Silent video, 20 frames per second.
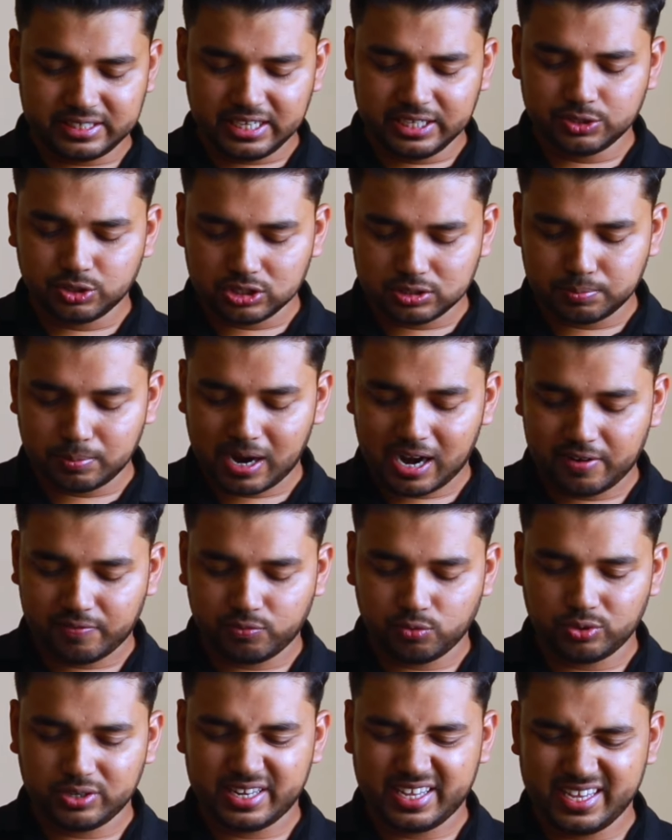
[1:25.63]
ये जो
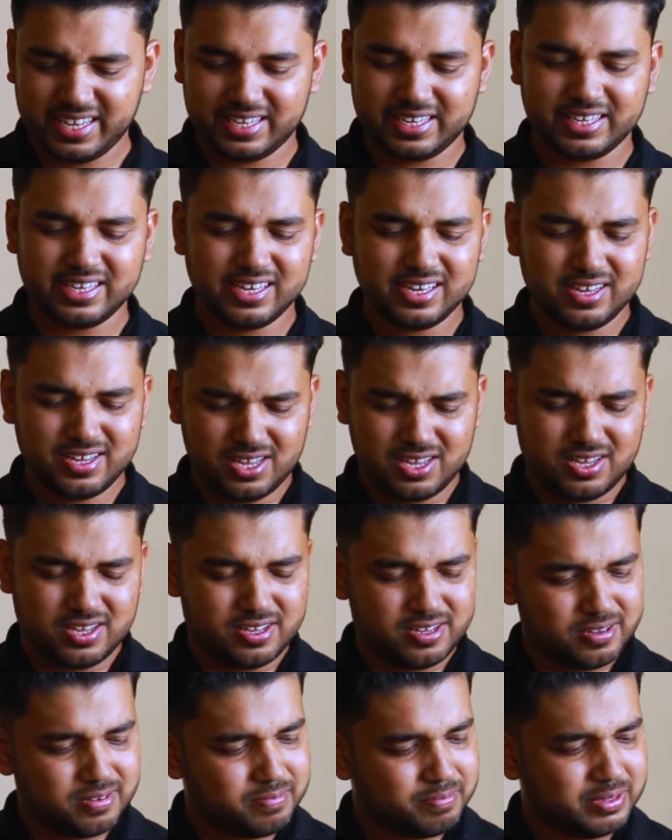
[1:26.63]
स्मार्टफोन है
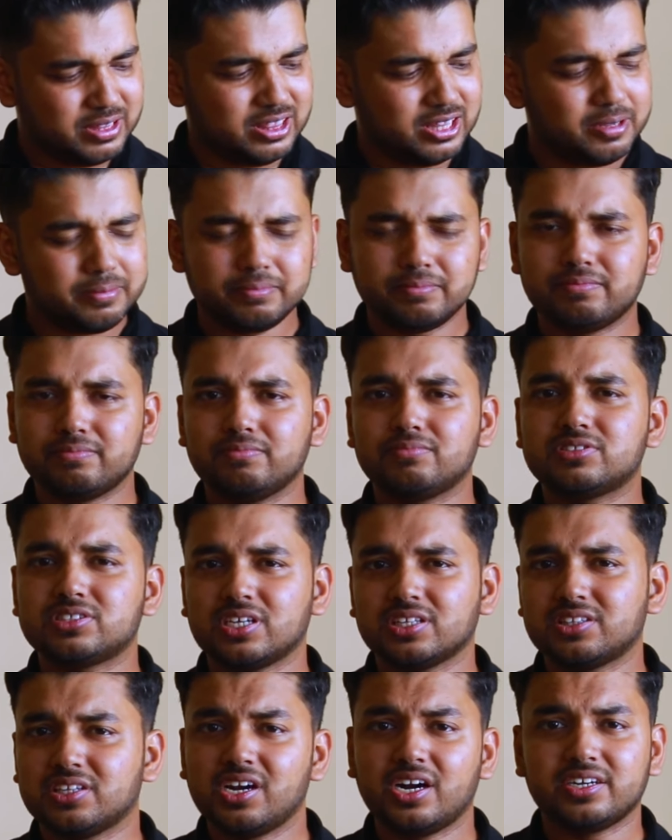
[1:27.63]
मतलब
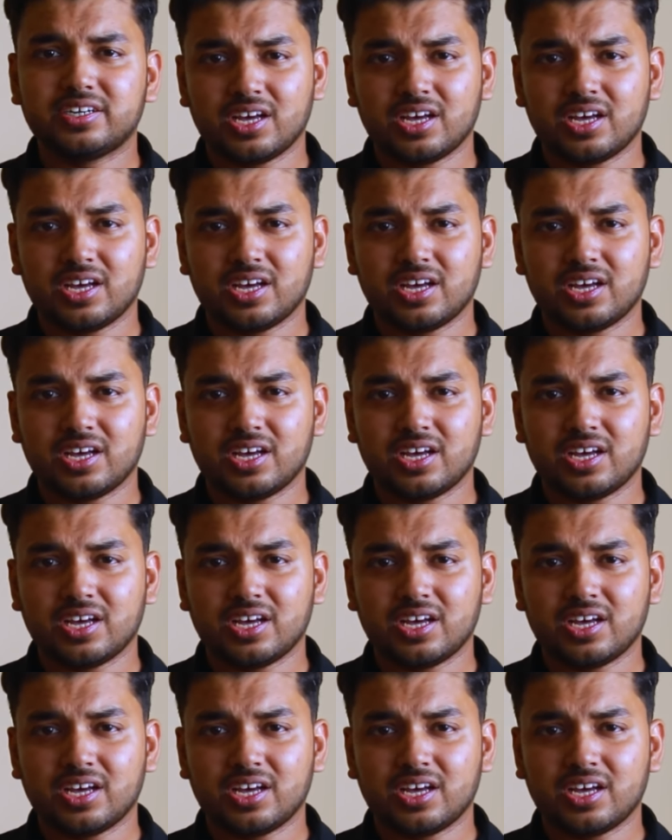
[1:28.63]
सत्रह